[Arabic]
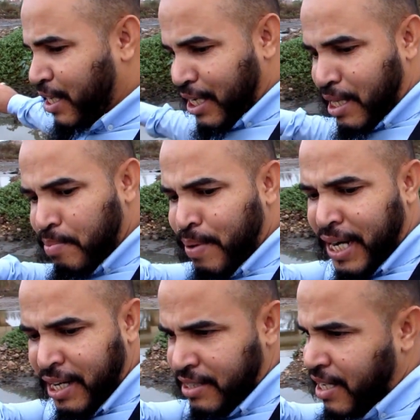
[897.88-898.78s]
حيت
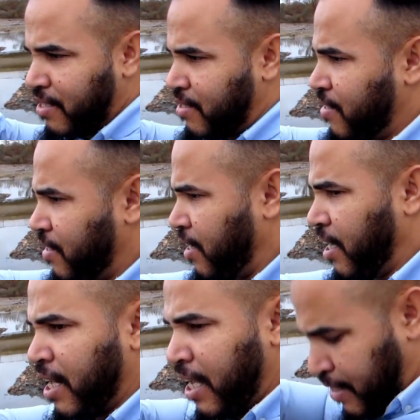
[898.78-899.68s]
البارح داز
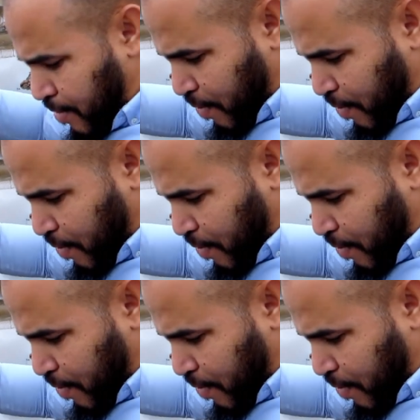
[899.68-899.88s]
على حسب